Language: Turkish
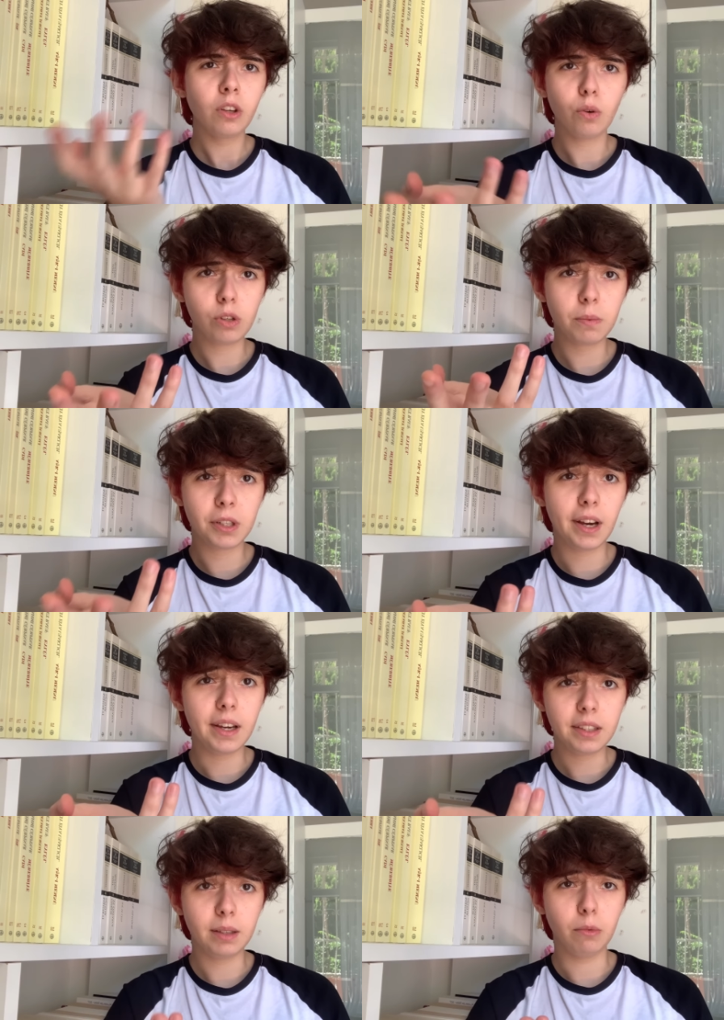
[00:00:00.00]
Yoksa hepsi
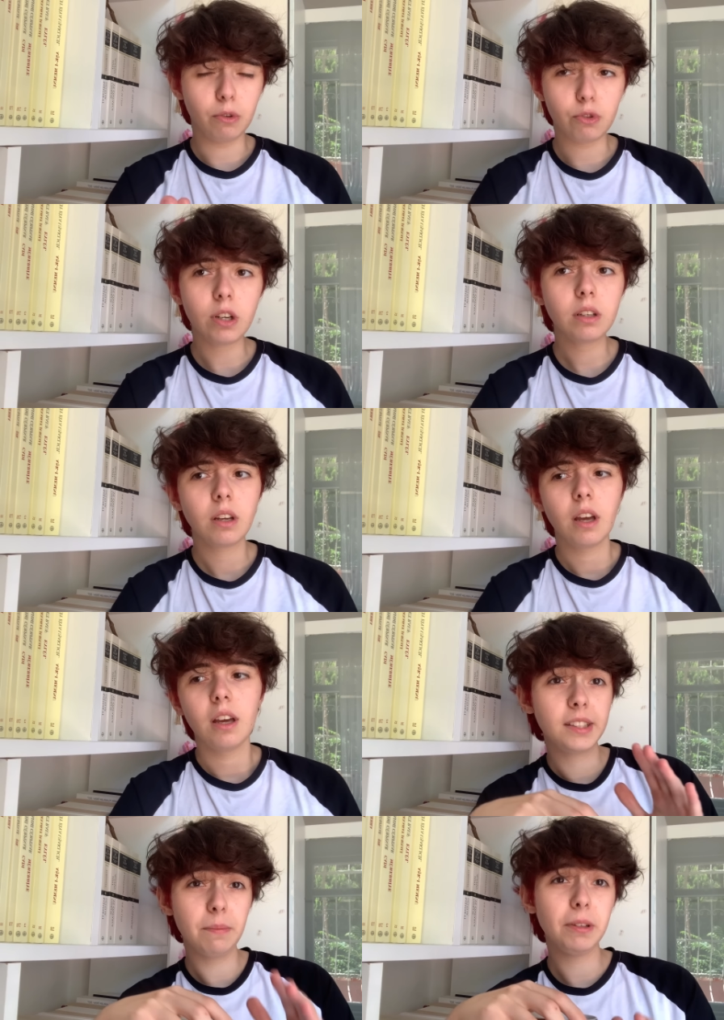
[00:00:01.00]
gayet iyi mi olacak?
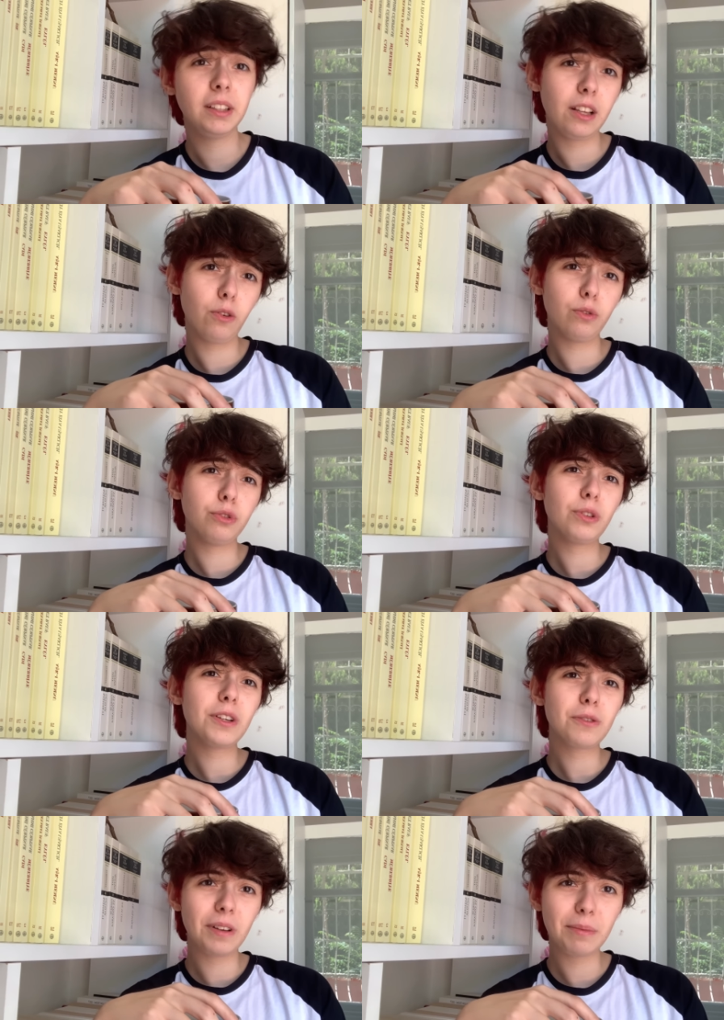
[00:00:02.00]
Kitapların neler olduğunu şu an
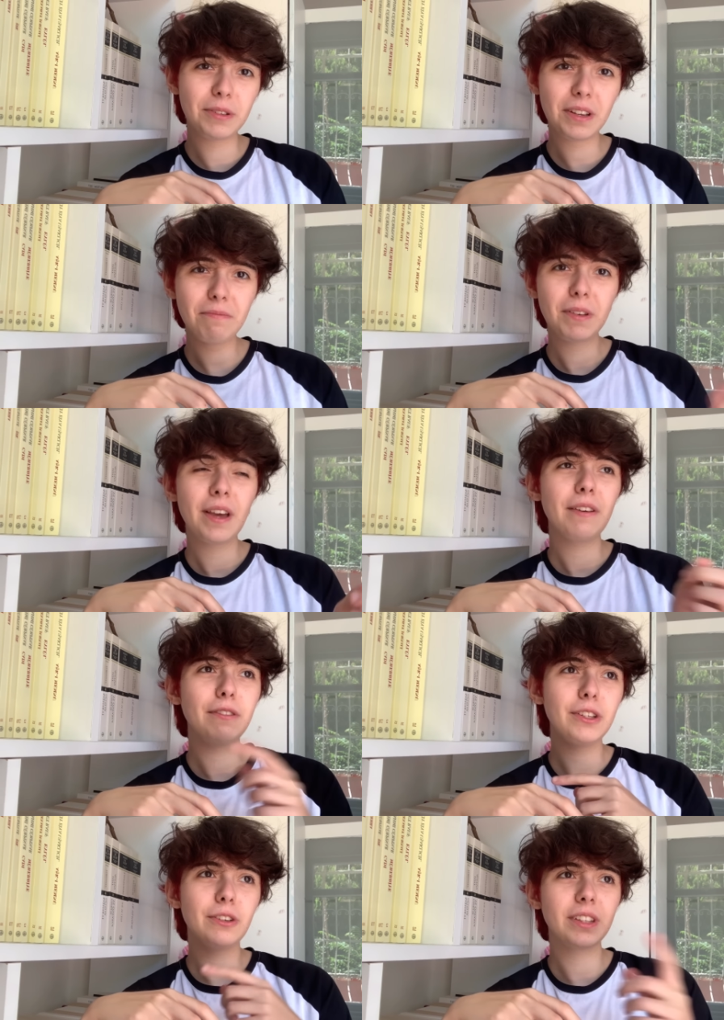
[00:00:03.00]
söylemeyeceğim.
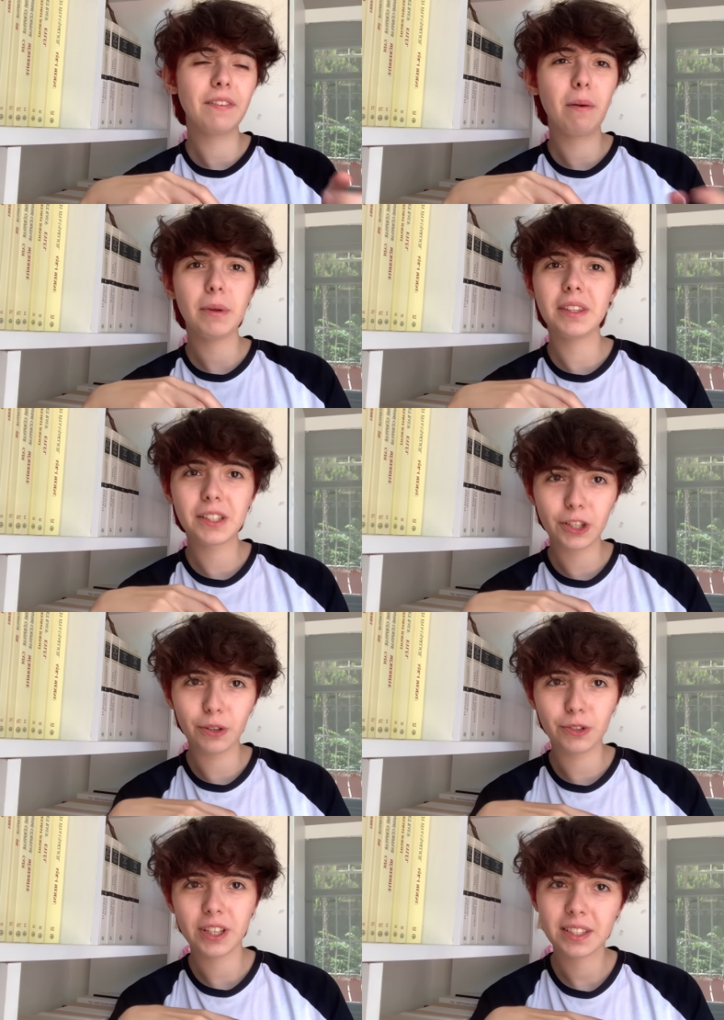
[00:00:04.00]
Video devam ettikçe
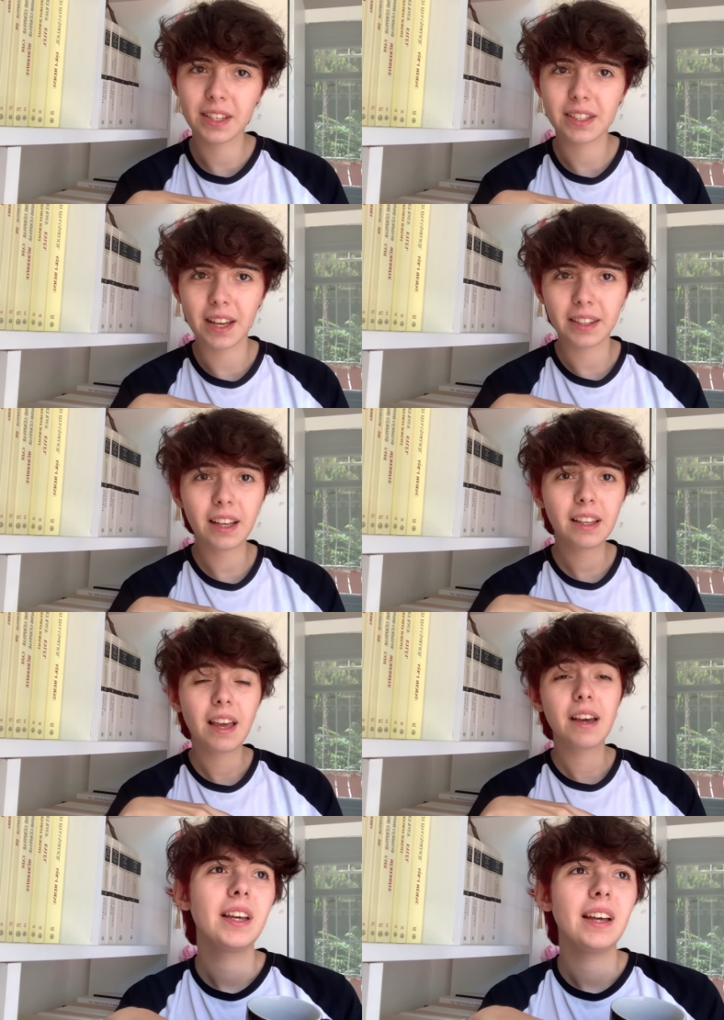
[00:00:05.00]
göreceksiniz zaten.
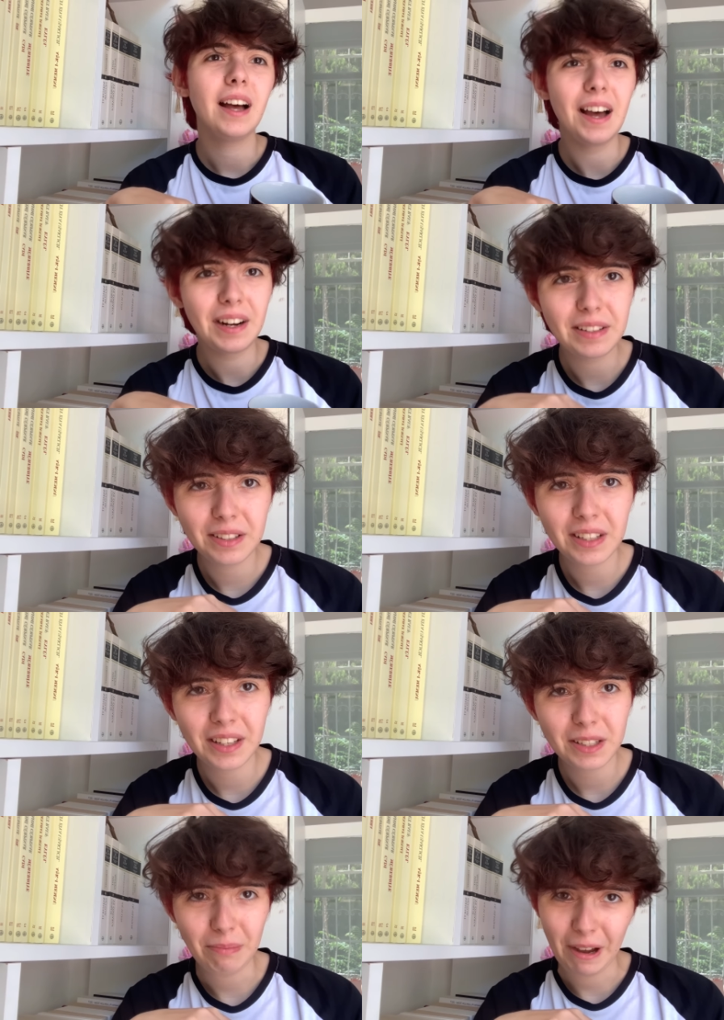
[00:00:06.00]
Eğer
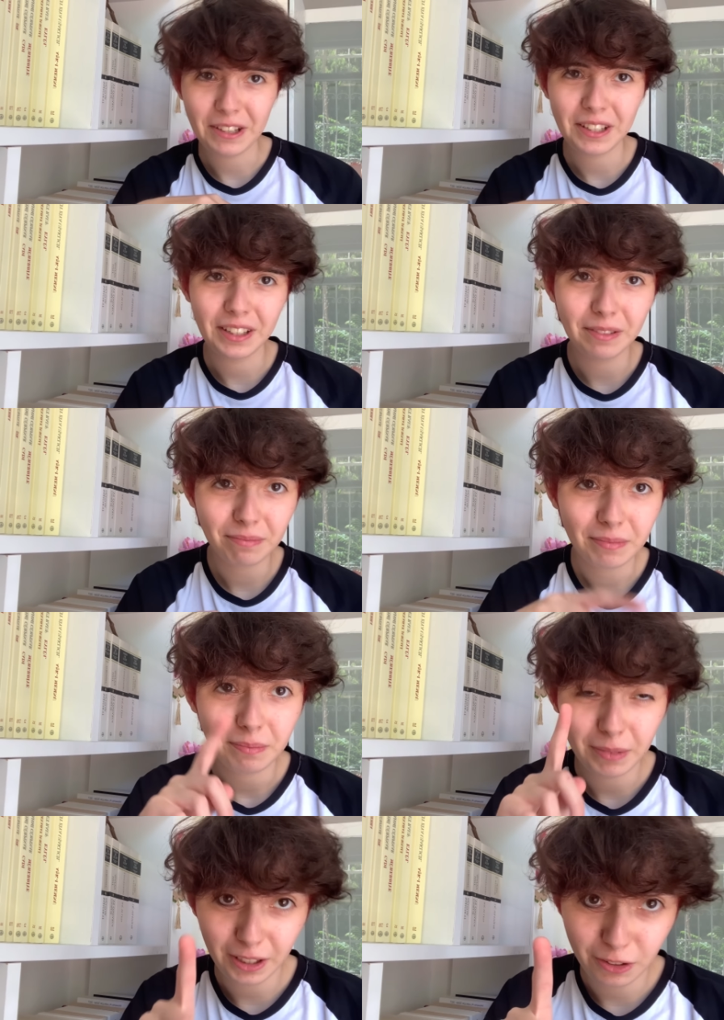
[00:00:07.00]
hazırsanız başlayalım
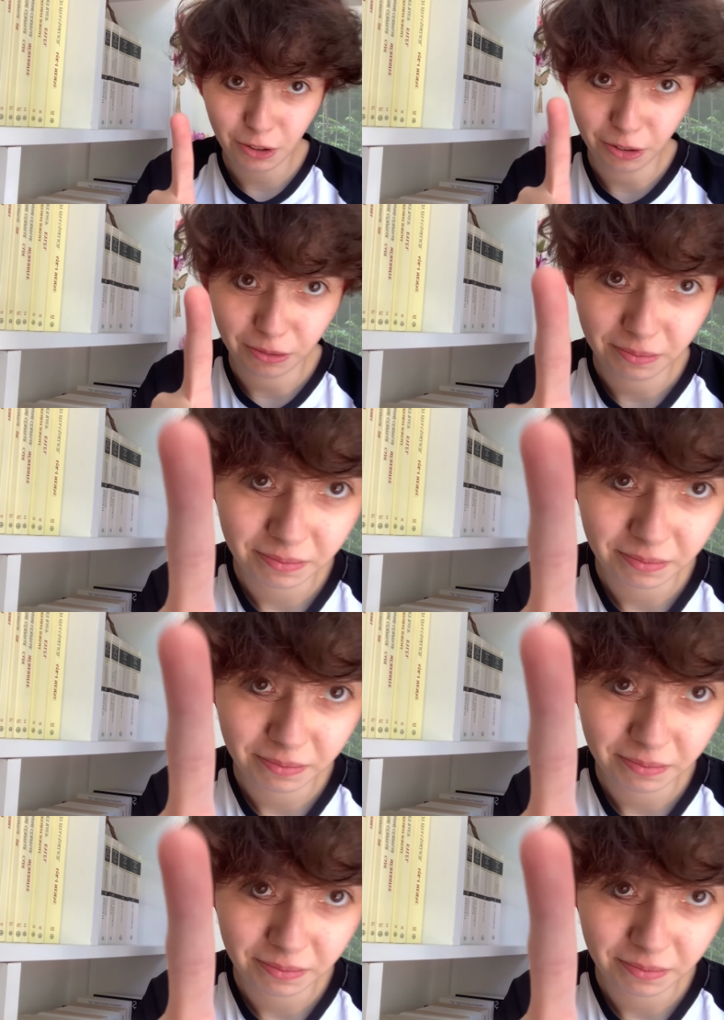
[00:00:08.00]
birinci gün.